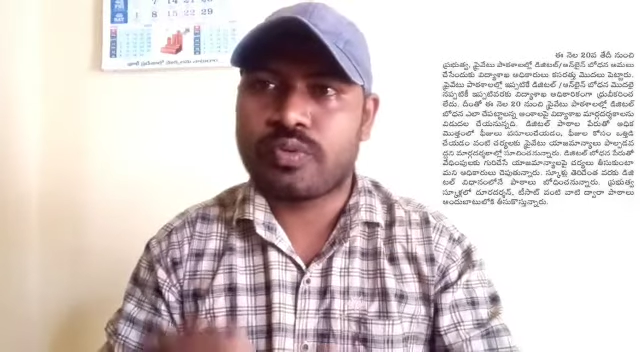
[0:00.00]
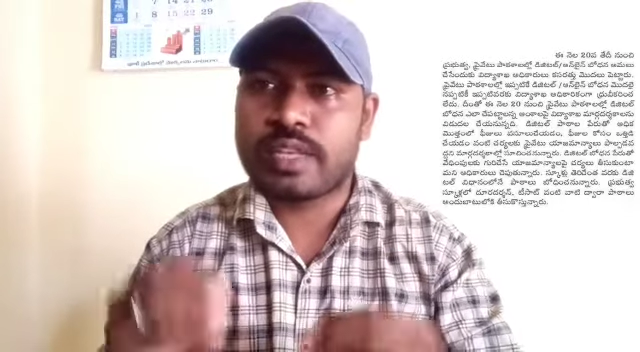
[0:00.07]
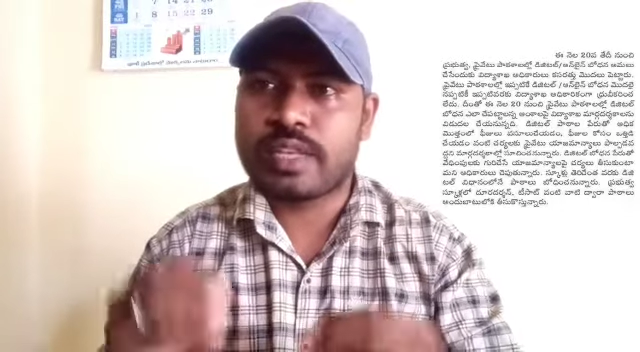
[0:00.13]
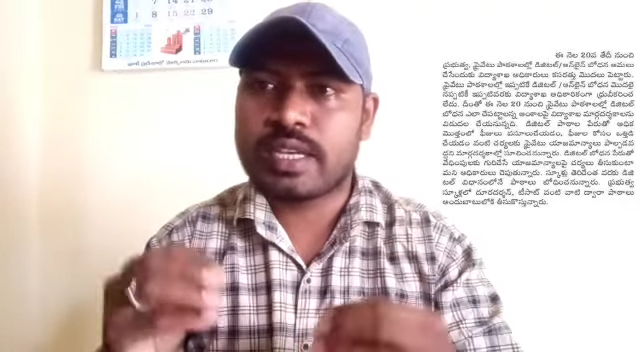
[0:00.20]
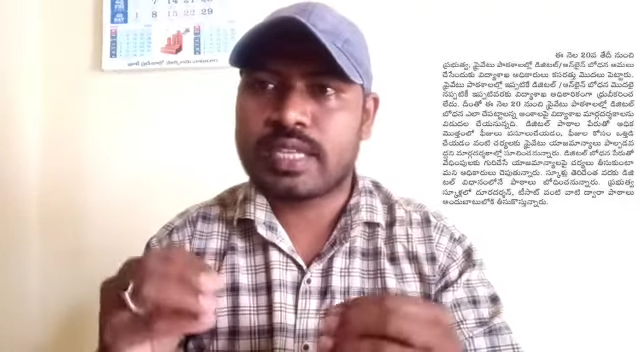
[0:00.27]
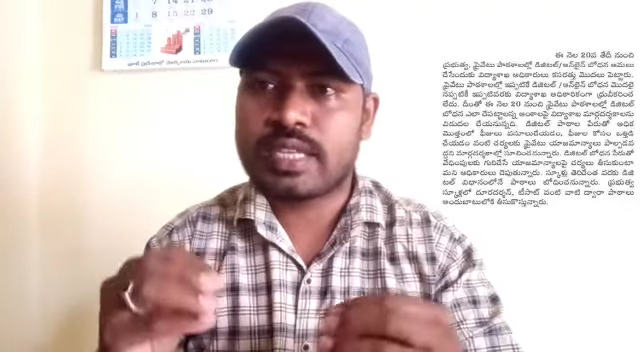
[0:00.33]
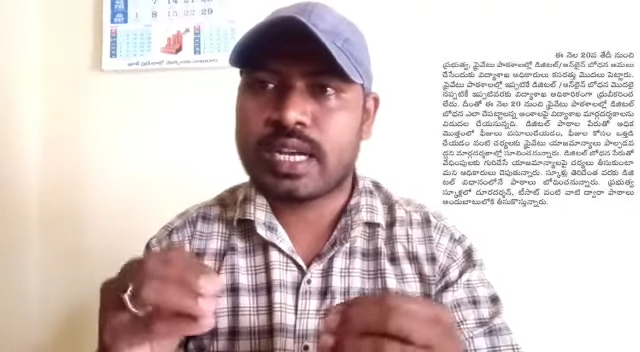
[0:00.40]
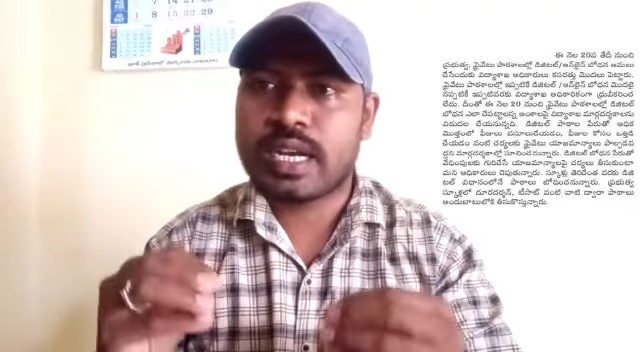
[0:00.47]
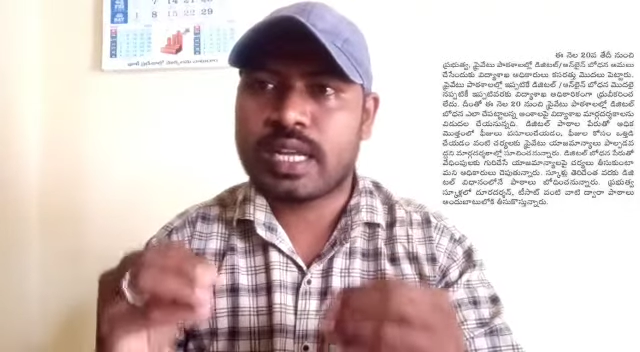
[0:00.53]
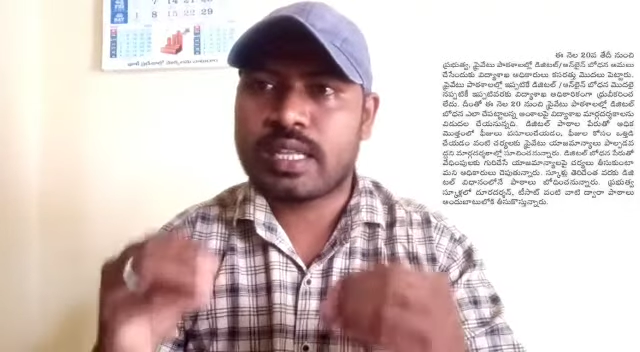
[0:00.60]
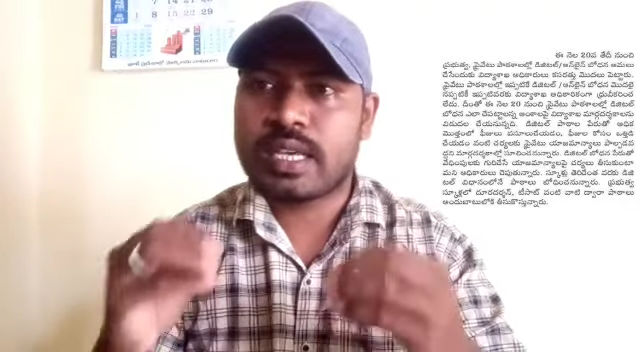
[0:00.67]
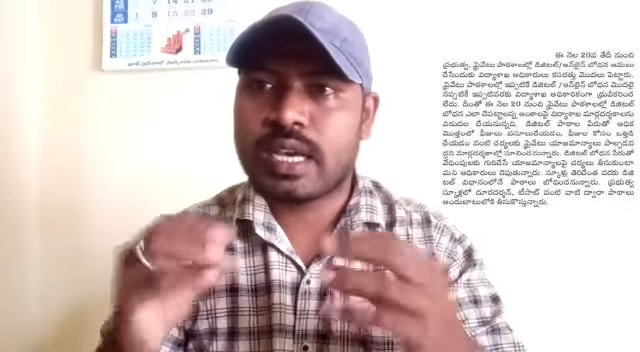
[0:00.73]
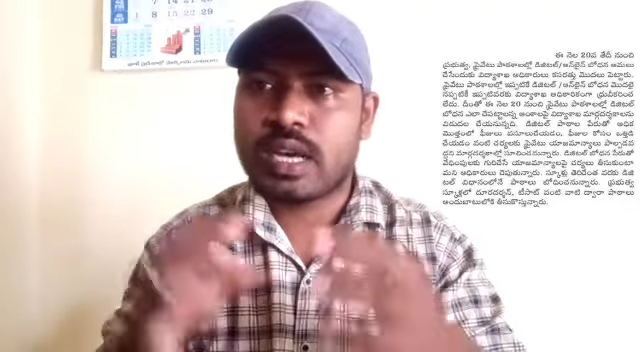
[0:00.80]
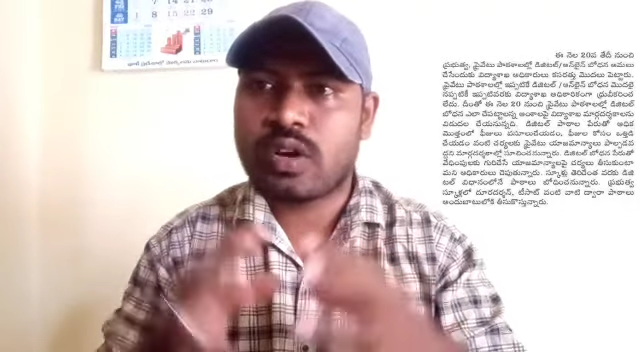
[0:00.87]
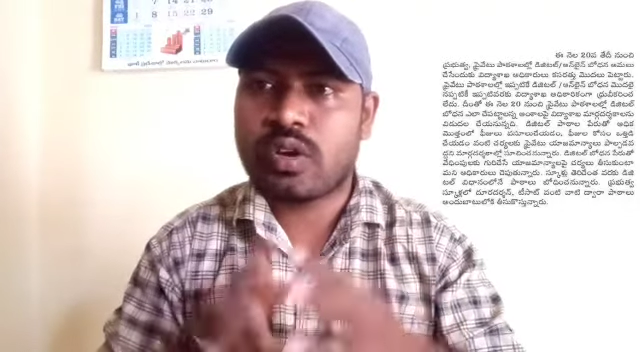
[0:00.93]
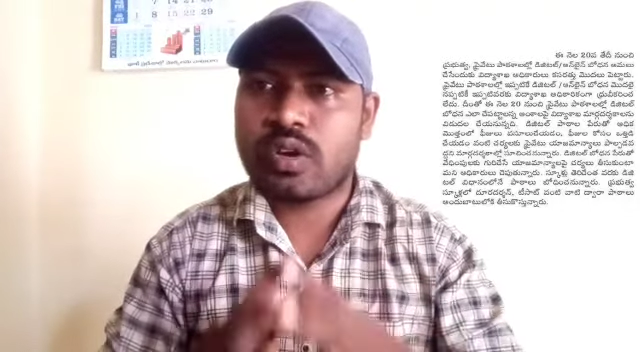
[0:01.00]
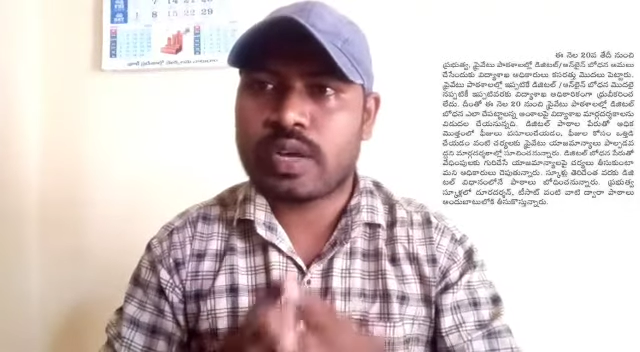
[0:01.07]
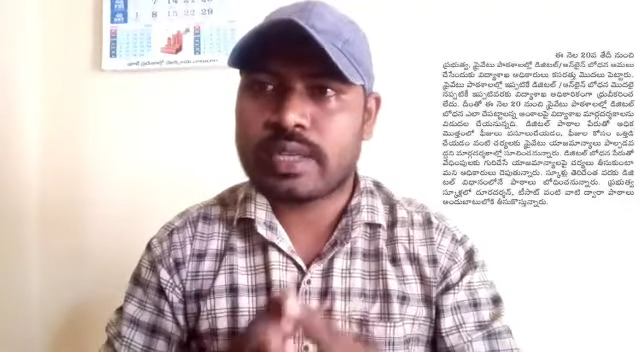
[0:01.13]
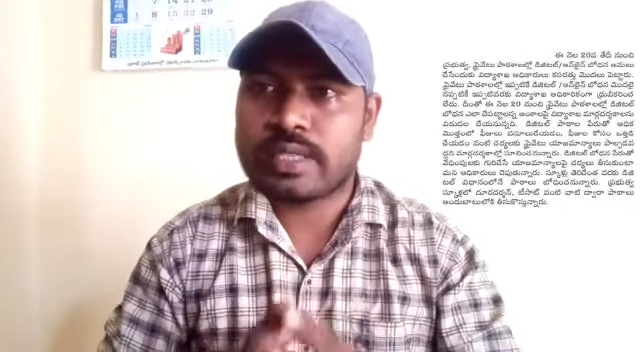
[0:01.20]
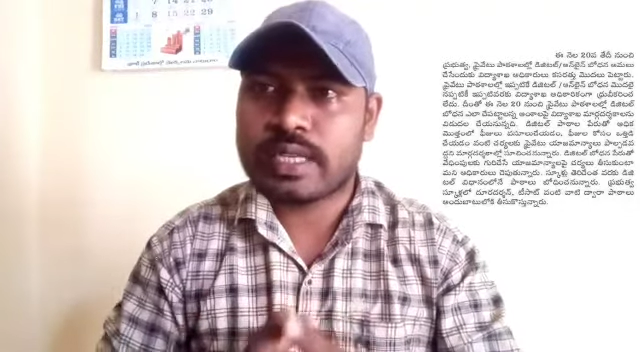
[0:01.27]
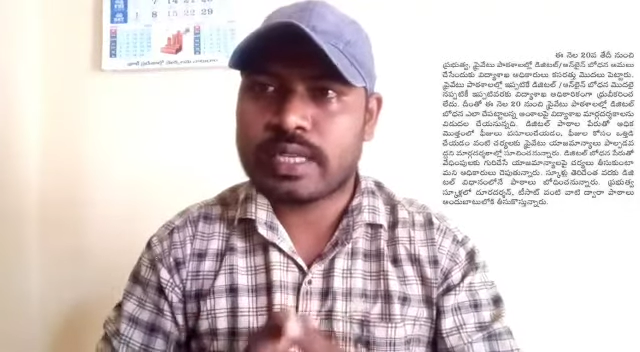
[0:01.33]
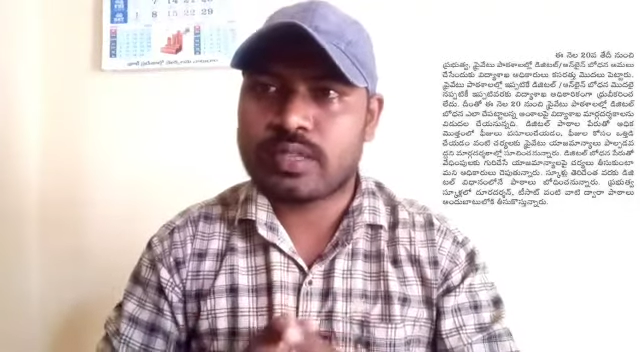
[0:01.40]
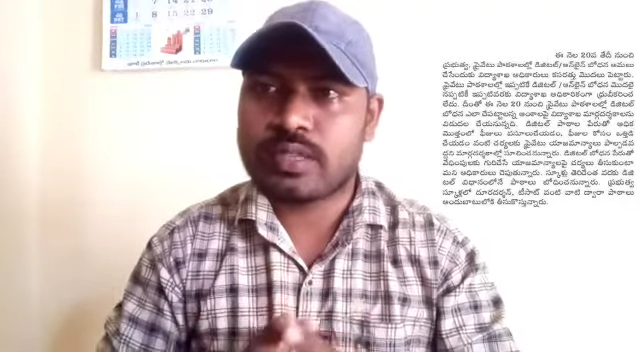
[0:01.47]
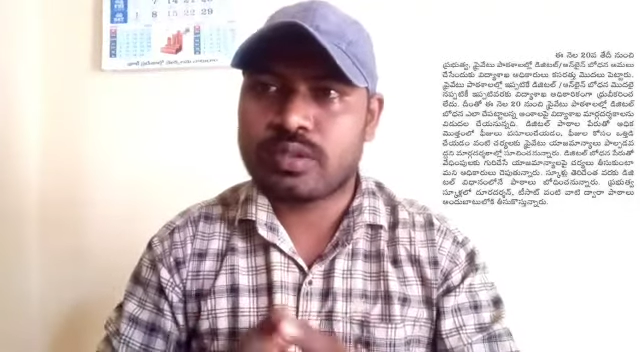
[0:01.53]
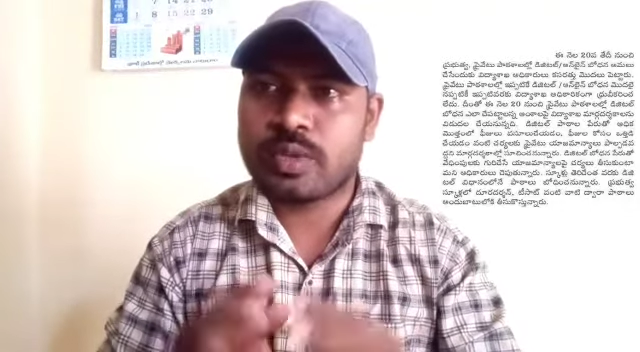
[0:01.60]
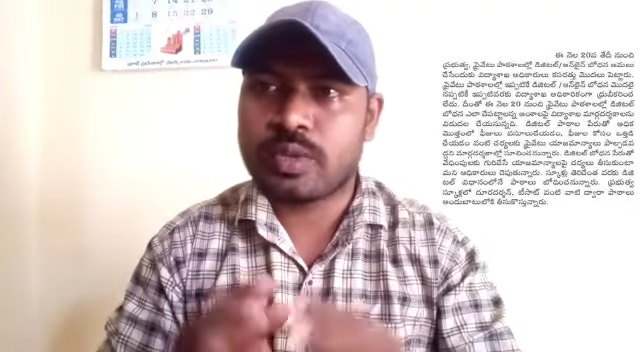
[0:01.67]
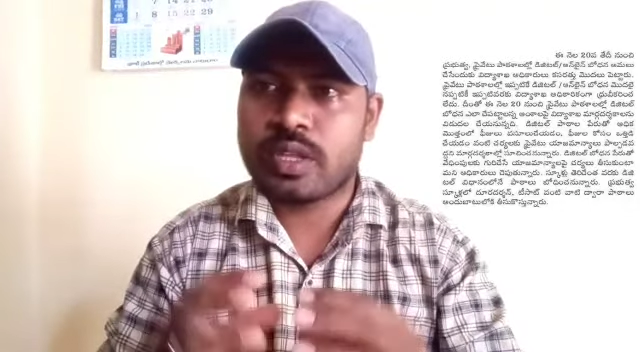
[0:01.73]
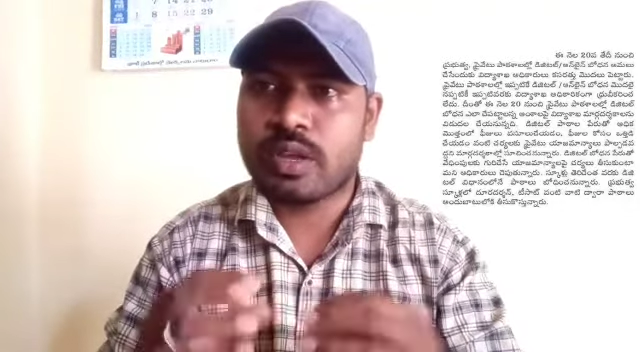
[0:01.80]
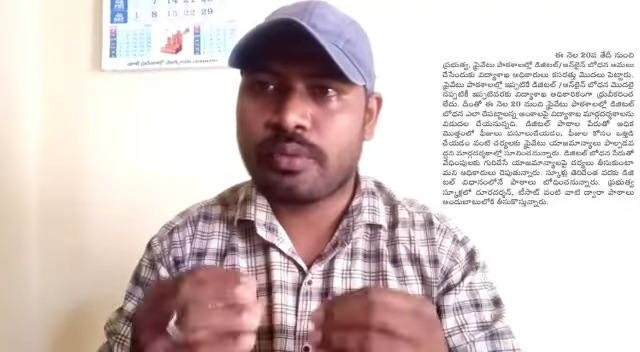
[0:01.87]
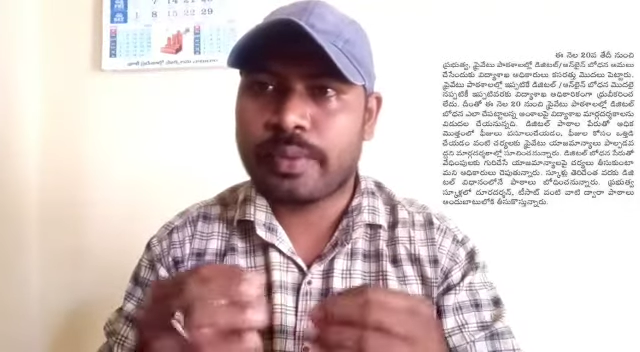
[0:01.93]
విద్యాశాఖ అధికారులు కసరత్తు
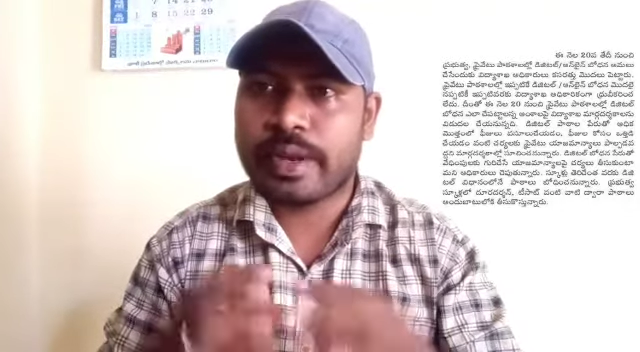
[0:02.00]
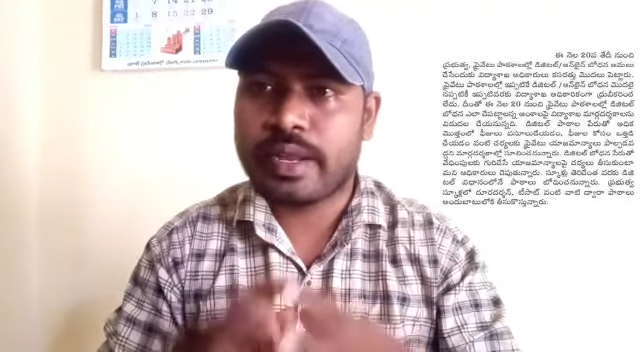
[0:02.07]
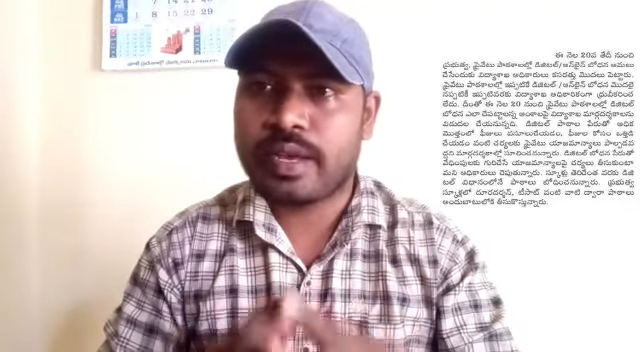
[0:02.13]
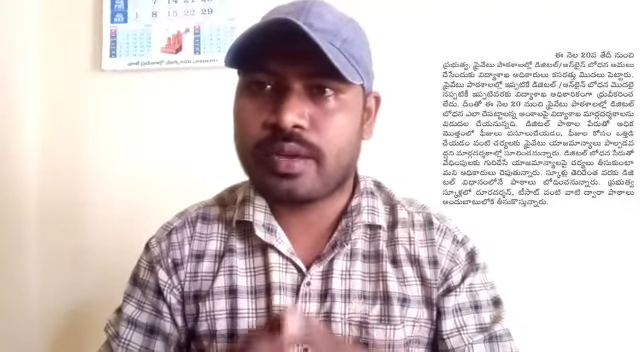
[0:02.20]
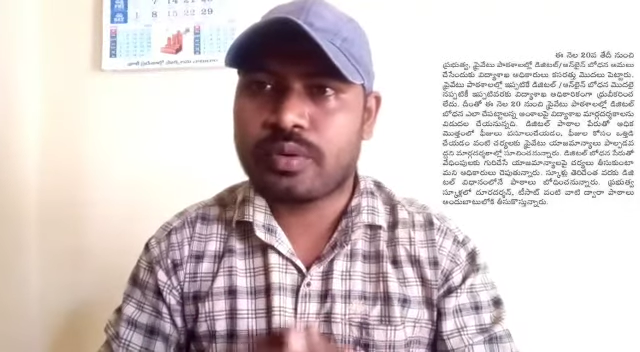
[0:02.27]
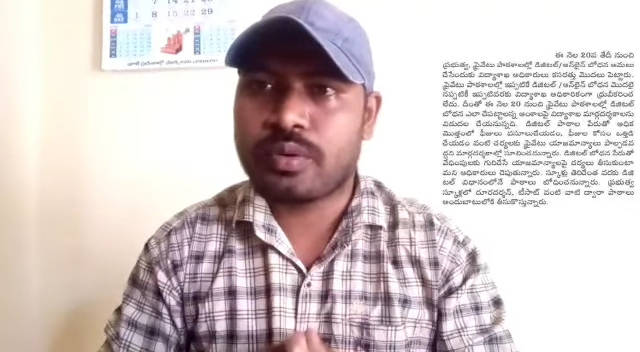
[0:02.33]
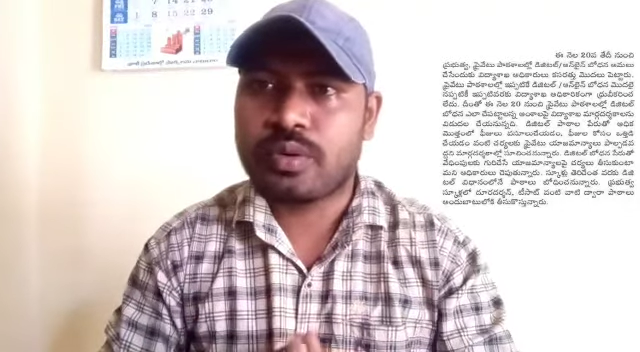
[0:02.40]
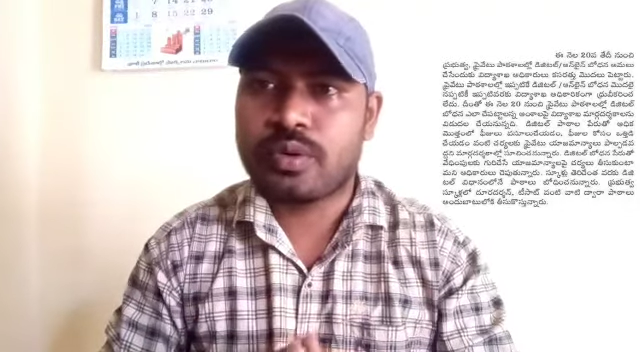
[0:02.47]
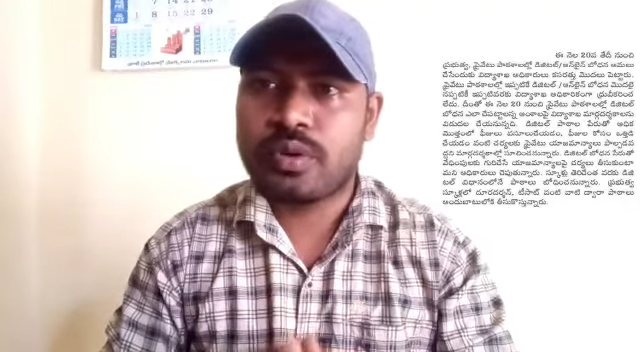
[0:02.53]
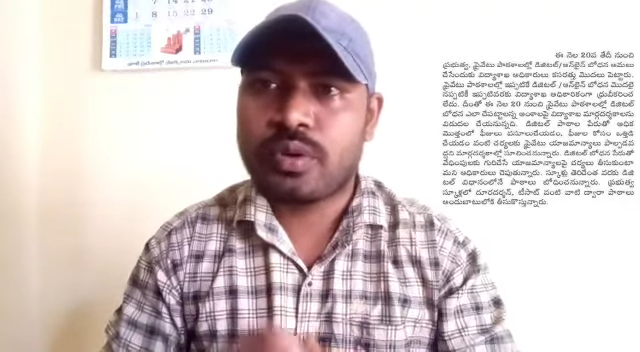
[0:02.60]
మొదలుపెట్టారు